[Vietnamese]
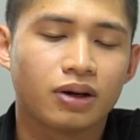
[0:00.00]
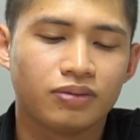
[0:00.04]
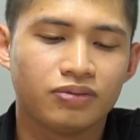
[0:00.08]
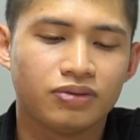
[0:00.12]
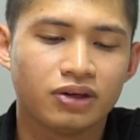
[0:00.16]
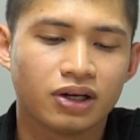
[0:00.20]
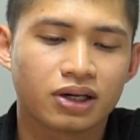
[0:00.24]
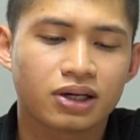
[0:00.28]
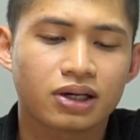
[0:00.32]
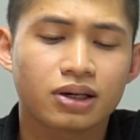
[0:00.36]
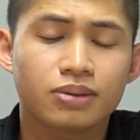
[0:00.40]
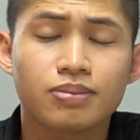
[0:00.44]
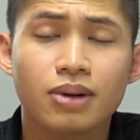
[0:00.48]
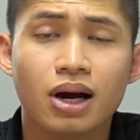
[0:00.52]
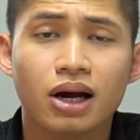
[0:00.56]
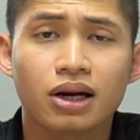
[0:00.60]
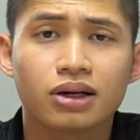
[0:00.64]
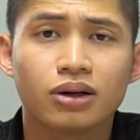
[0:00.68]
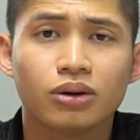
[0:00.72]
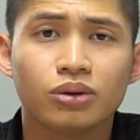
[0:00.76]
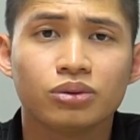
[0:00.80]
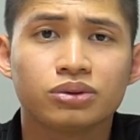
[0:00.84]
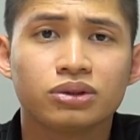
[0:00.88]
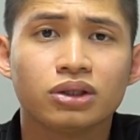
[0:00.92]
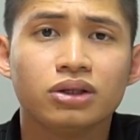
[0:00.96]
việc các bạn
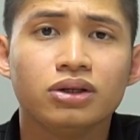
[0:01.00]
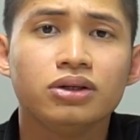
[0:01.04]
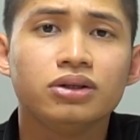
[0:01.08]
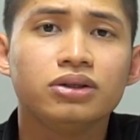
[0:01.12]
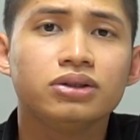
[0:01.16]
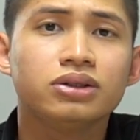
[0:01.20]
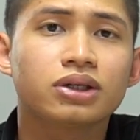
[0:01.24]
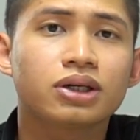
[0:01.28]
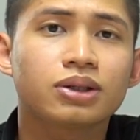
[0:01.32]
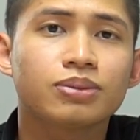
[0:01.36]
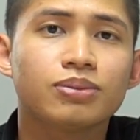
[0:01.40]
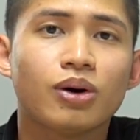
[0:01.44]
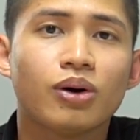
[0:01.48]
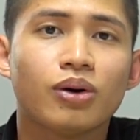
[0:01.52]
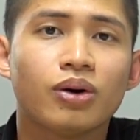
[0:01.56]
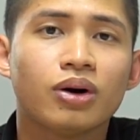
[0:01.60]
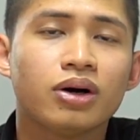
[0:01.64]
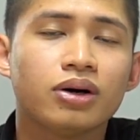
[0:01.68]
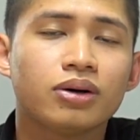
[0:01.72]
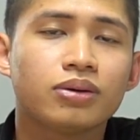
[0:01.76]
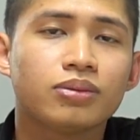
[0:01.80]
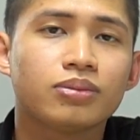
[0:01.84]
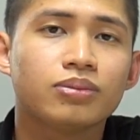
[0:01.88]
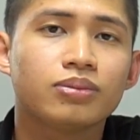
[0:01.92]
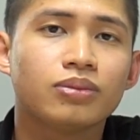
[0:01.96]
đầu tư những cái bộ
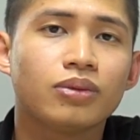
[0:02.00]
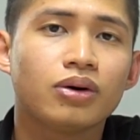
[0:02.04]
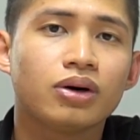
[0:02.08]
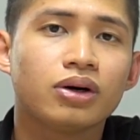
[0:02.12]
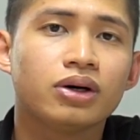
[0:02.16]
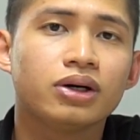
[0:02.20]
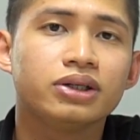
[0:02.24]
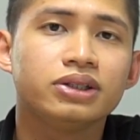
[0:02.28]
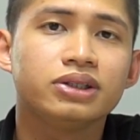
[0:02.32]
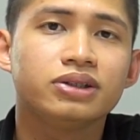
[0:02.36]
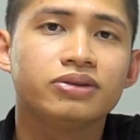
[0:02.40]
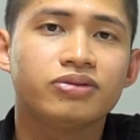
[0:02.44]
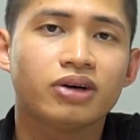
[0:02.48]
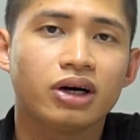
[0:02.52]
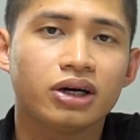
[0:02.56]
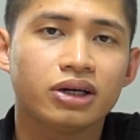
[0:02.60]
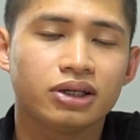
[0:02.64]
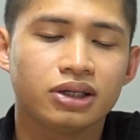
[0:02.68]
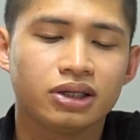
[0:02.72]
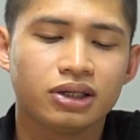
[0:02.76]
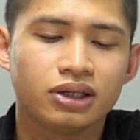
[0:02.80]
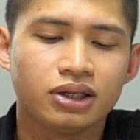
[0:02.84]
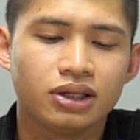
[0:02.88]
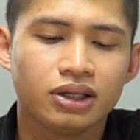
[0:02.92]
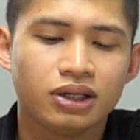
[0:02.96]
hơi, bộ hơi như vậy
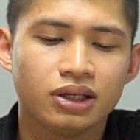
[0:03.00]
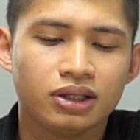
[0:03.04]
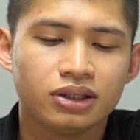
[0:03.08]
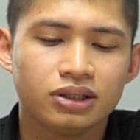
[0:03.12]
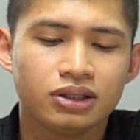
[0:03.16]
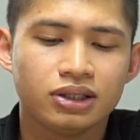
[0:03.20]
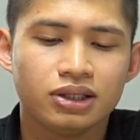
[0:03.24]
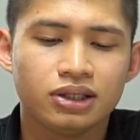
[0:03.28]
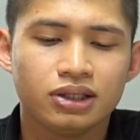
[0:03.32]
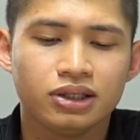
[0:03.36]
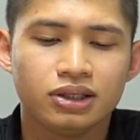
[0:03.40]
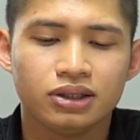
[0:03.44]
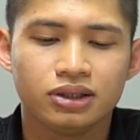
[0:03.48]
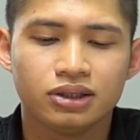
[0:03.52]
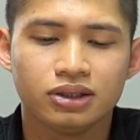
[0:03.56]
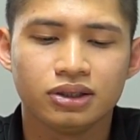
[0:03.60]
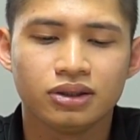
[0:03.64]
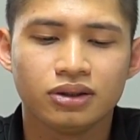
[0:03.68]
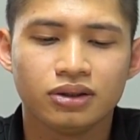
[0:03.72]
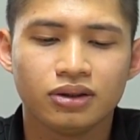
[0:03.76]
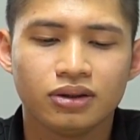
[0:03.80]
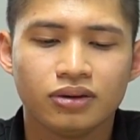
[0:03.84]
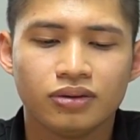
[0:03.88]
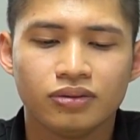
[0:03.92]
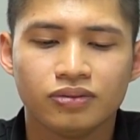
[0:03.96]
thì
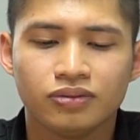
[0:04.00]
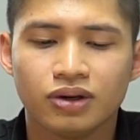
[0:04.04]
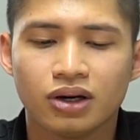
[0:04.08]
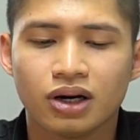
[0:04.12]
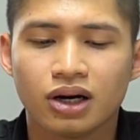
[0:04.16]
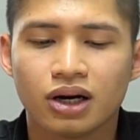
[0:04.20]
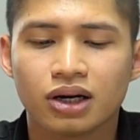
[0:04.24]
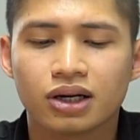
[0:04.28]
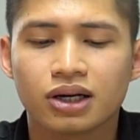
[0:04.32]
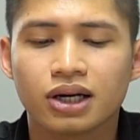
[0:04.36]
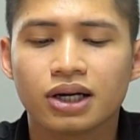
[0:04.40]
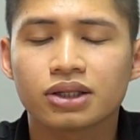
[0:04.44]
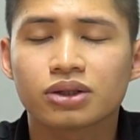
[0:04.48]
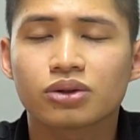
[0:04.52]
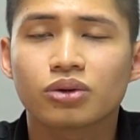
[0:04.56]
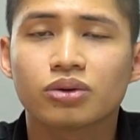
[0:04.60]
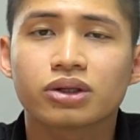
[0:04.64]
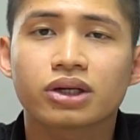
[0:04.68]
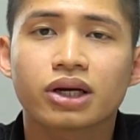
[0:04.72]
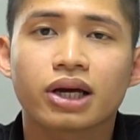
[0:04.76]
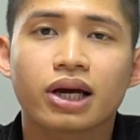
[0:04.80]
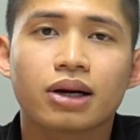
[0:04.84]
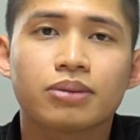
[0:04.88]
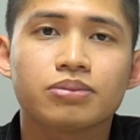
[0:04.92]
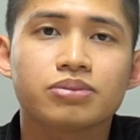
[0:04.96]
vừa gây tốn
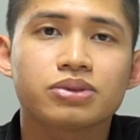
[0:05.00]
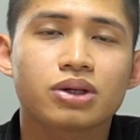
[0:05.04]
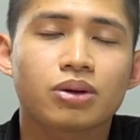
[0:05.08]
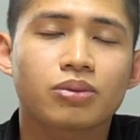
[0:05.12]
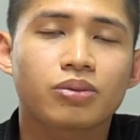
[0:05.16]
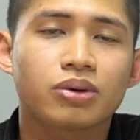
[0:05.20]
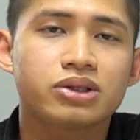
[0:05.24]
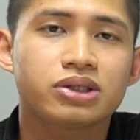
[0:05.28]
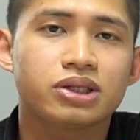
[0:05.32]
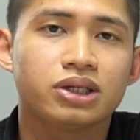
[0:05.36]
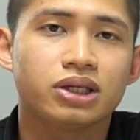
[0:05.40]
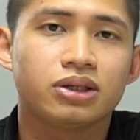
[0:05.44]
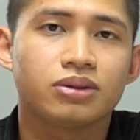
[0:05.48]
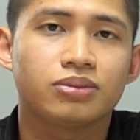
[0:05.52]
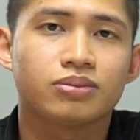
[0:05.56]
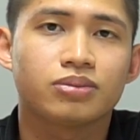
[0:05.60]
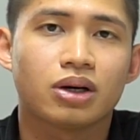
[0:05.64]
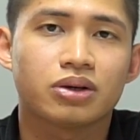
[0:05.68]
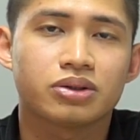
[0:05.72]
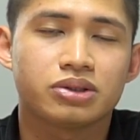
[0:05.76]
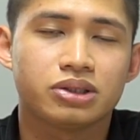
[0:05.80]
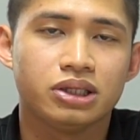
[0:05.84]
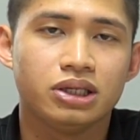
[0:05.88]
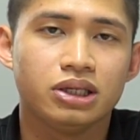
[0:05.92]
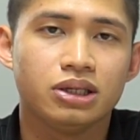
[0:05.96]
kém trong quá trình
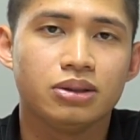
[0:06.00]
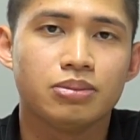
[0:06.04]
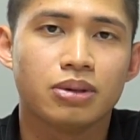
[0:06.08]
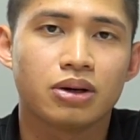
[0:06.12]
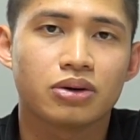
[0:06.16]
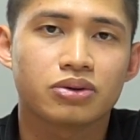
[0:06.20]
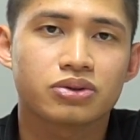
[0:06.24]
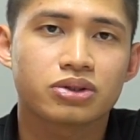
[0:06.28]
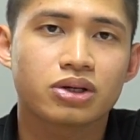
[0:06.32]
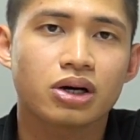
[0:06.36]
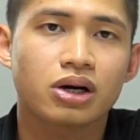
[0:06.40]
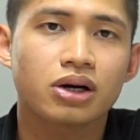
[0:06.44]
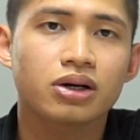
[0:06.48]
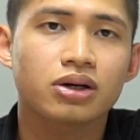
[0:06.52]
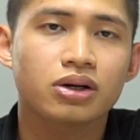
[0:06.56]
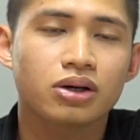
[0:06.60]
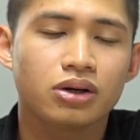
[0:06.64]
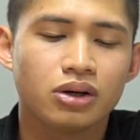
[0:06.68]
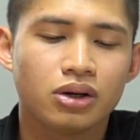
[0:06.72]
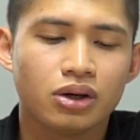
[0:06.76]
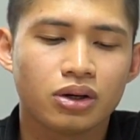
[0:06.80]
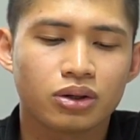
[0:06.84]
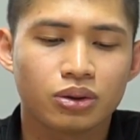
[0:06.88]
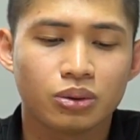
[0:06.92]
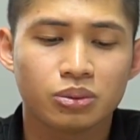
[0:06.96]
bảo trì bảo dưỡng
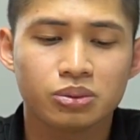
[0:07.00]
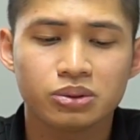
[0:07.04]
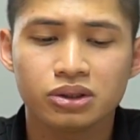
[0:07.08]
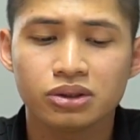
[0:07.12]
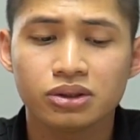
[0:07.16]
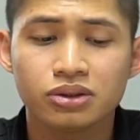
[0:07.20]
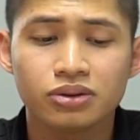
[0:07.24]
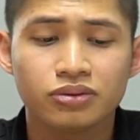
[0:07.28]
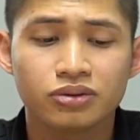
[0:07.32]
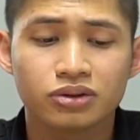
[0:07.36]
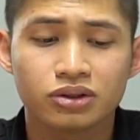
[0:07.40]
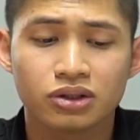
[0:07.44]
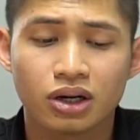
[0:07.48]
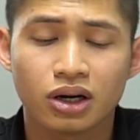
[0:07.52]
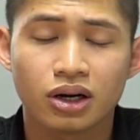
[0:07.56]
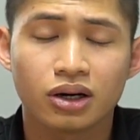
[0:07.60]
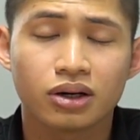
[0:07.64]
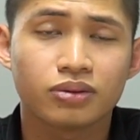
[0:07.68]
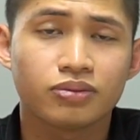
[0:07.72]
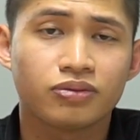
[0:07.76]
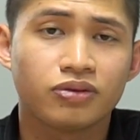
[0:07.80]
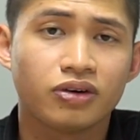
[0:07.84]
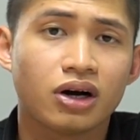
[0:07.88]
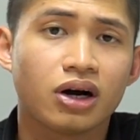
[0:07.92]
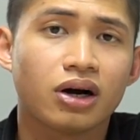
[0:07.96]
cũng như
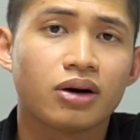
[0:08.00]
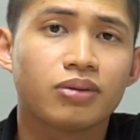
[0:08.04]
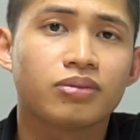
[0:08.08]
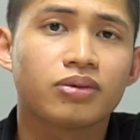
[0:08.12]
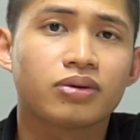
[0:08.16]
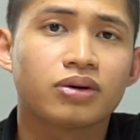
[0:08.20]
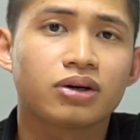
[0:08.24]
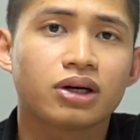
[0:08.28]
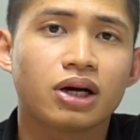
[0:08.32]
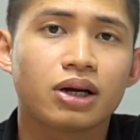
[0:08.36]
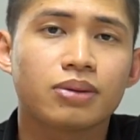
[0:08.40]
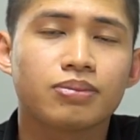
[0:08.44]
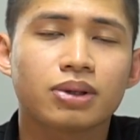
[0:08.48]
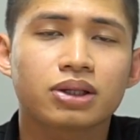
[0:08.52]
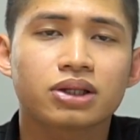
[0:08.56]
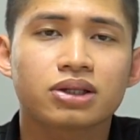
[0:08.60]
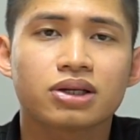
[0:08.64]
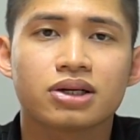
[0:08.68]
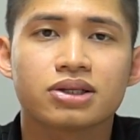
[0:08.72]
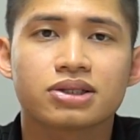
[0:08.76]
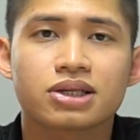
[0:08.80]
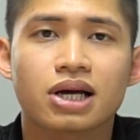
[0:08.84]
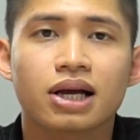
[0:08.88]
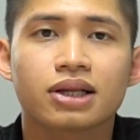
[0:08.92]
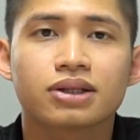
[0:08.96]
vừa vừa gây mất
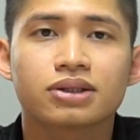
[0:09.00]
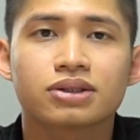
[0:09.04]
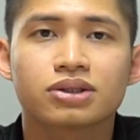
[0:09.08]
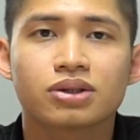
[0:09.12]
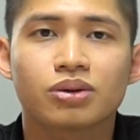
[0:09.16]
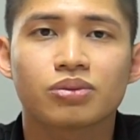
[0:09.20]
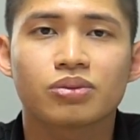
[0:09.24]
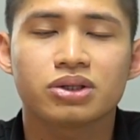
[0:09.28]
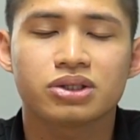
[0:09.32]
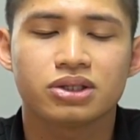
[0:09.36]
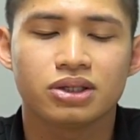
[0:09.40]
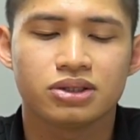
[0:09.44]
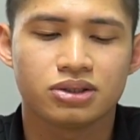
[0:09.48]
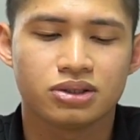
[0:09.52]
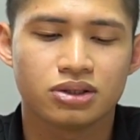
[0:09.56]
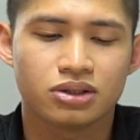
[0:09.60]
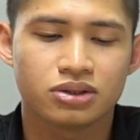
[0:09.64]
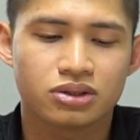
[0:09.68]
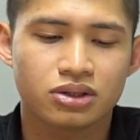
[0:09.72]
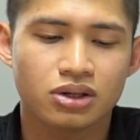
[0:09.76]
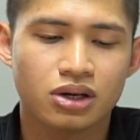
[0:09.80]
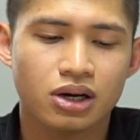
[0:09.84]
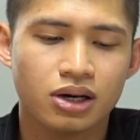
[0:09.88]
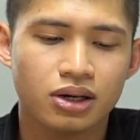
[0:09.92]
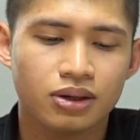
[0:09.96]
thời gian trong quá trình sửa
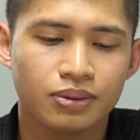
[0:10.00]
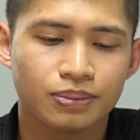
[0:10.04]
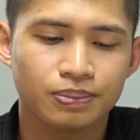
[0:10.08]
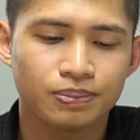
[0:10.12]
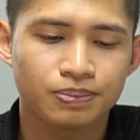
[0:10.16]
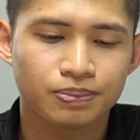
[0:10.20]
chữa